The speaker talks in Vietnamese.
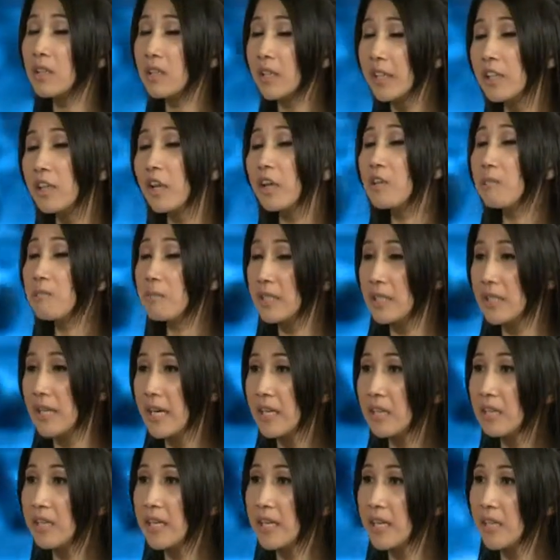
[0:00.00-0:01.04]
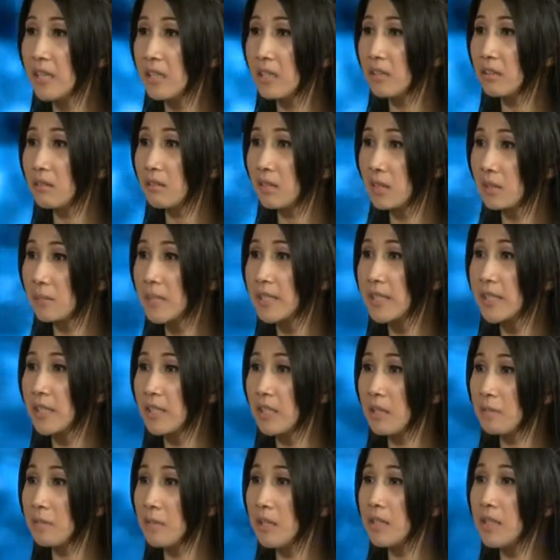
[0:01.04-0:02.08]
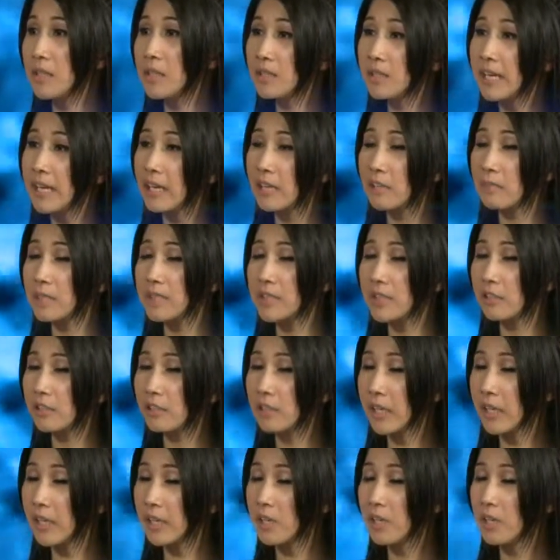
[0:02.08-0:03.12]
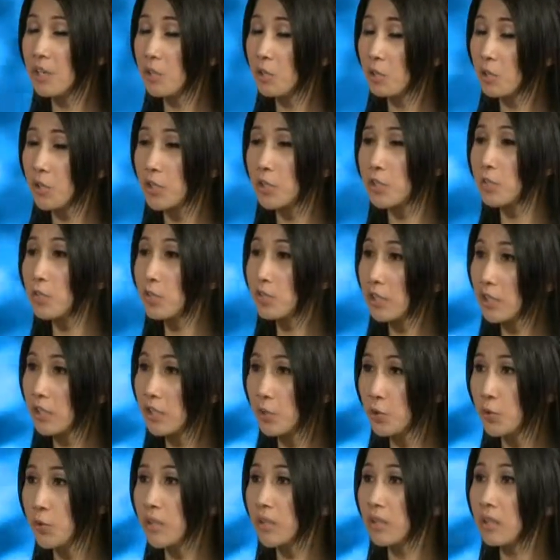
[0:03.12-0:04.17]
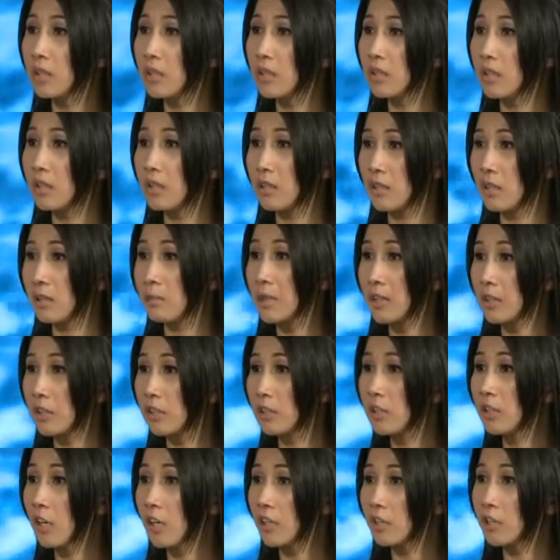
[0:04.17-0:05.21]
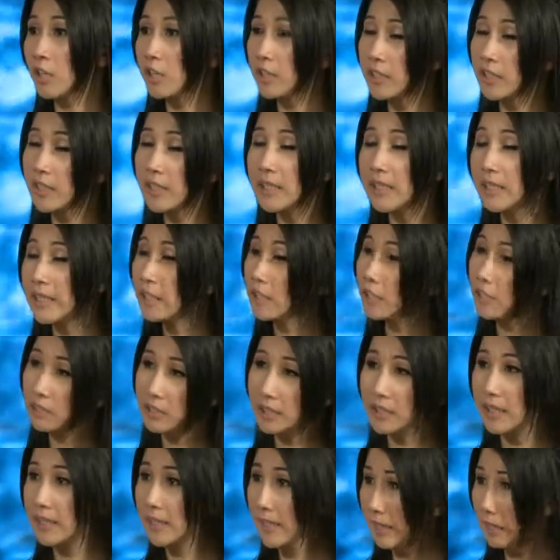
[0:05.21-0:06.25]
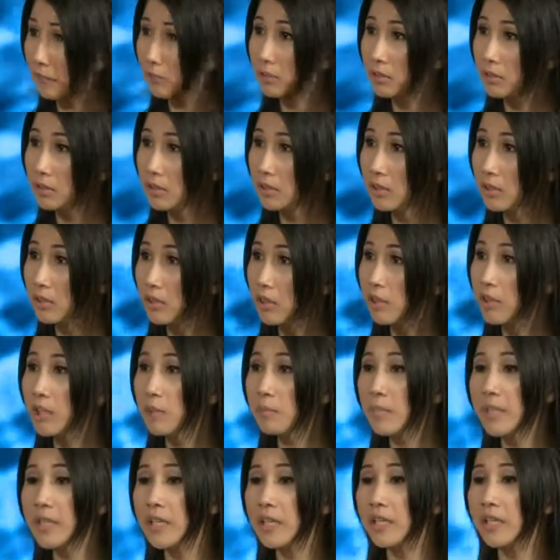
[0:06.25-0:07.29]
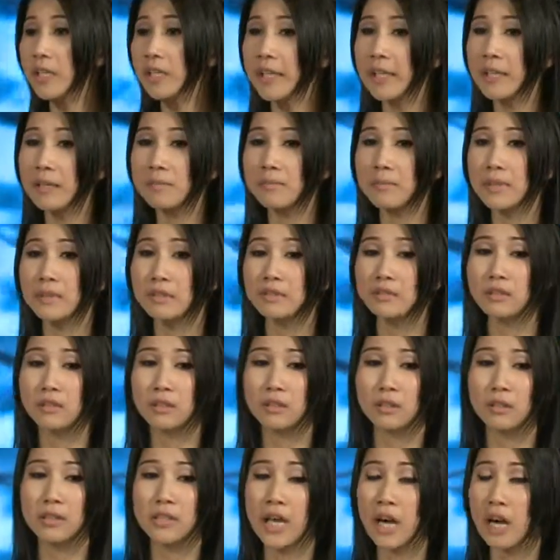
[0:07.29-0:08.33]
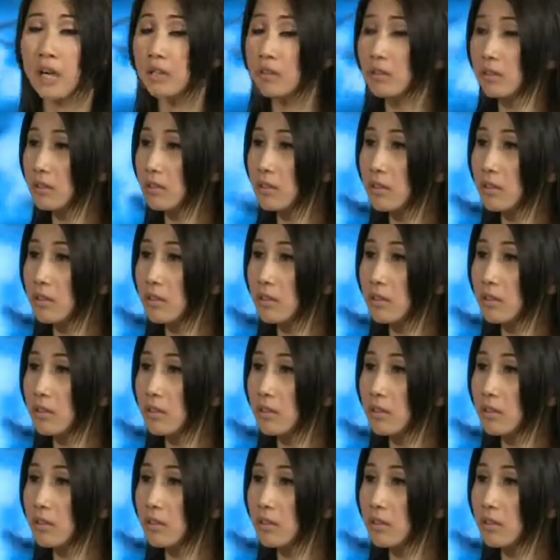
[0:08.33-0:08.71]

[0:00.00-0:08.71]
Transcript: cái đó là mình nên đi tới bác sĩ để mà ít ra là bác sĩ có thể ngồi xuống nói chuyện để mà thử hỏi coi những cái lý do như thế nào. Còn nếu bây giờ các em mà giận